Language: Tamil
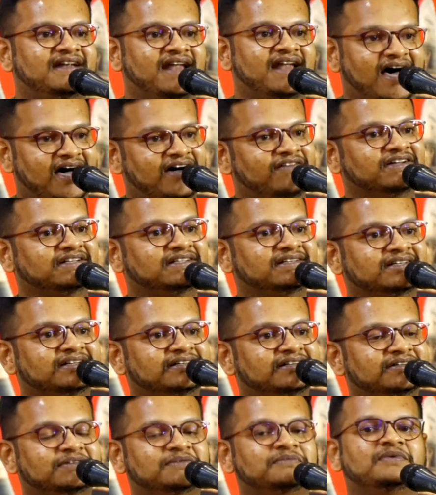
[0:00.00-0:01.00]
நான் வந்து
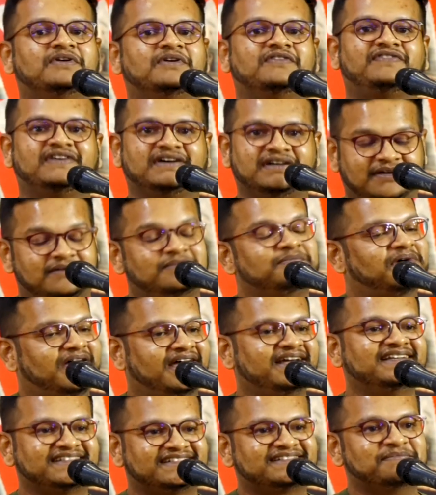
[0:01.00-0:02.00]
ஃப
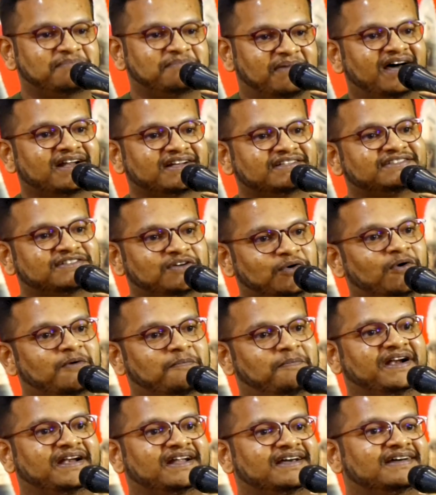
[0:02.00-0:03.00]
ஹையஸ்ட் மார்க் ஸ்கோர்
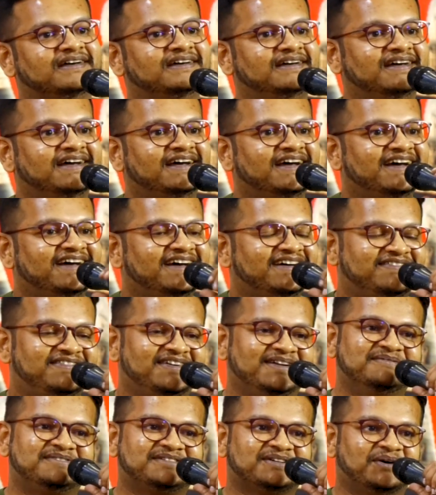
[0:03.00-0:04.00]
பண்ணேன்
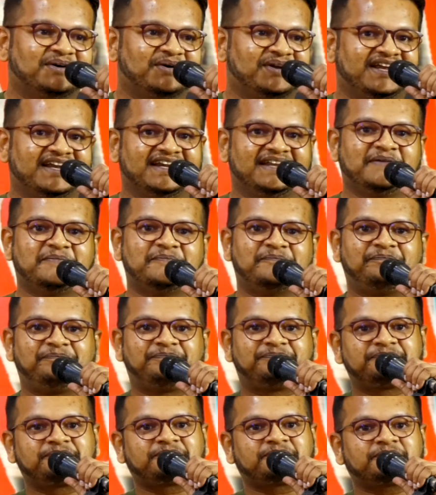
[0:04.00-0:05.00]
ஃபிலிம் ஸ்கோரிங்கில்
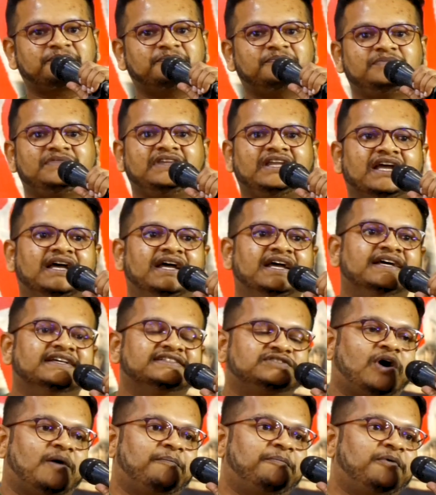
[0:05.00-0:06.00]

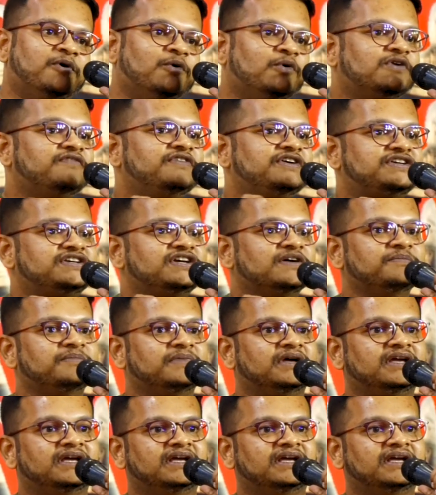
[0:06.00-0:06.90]
ஸோ அப்போ ஒரு விஷயம்